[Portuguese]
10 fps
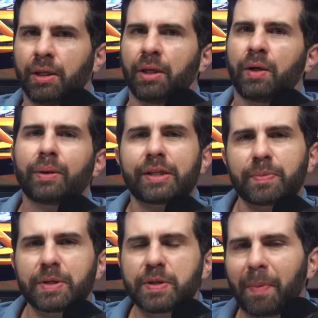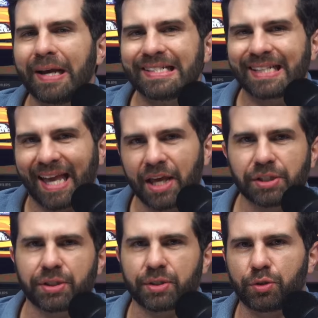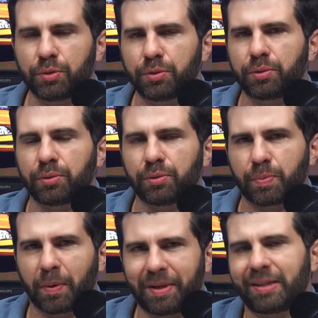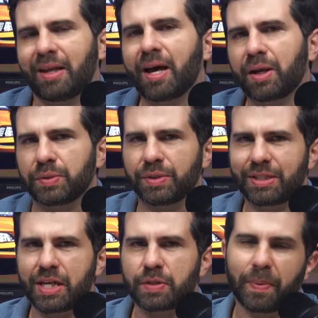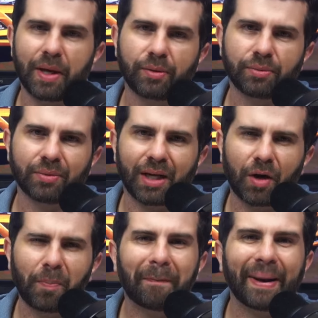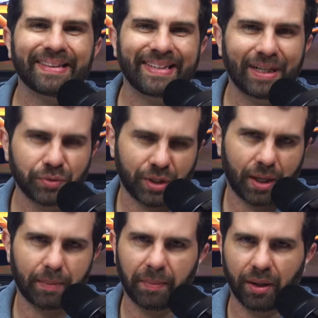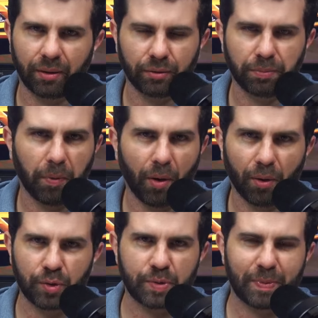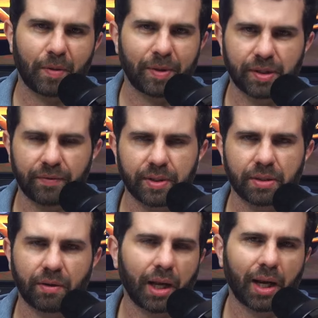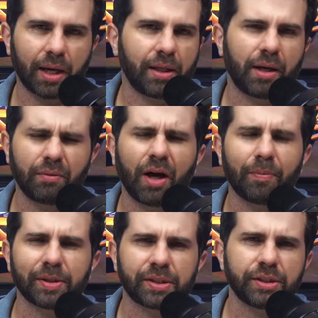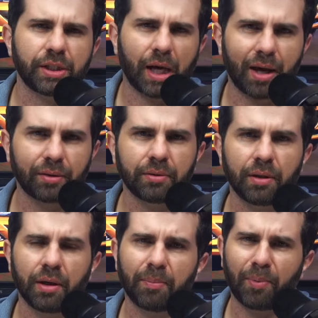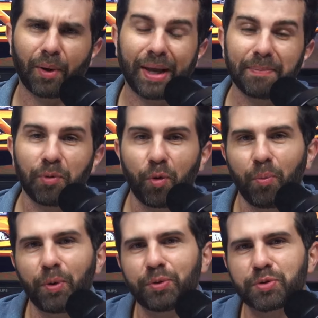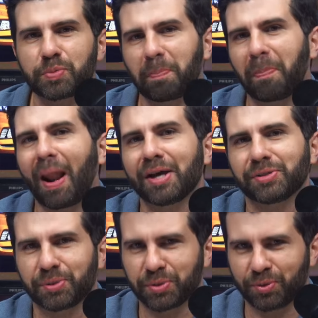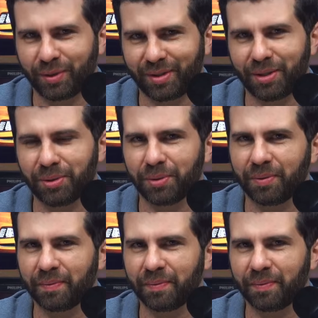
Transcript: Uma das principais queixas do, dos proprietários diz respeito ao padrão de acabamento. O Polo, especialmente na versão Highline, era um carro bastante caro, porém com muitos plásticos no interior.